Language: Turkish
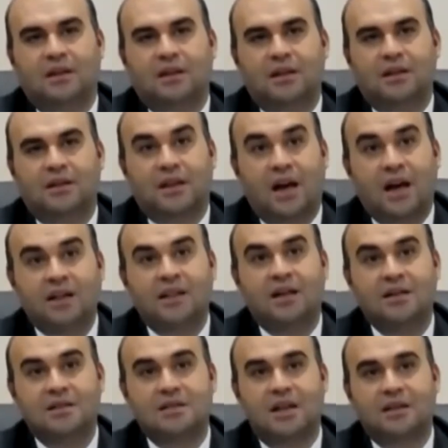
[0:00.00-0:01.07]
e, daha da
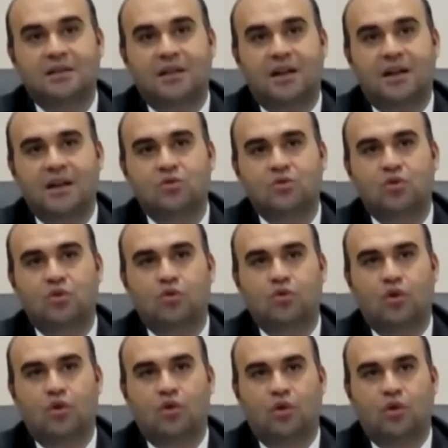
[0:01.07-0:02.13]
hızlandırarak
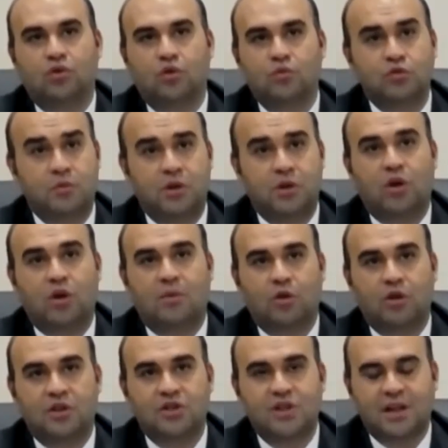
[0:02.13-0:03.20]
sürdürüyor olduğumuz bir dönem
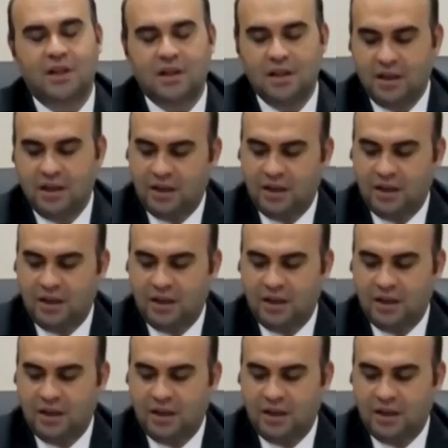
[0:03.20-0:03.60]
olacak.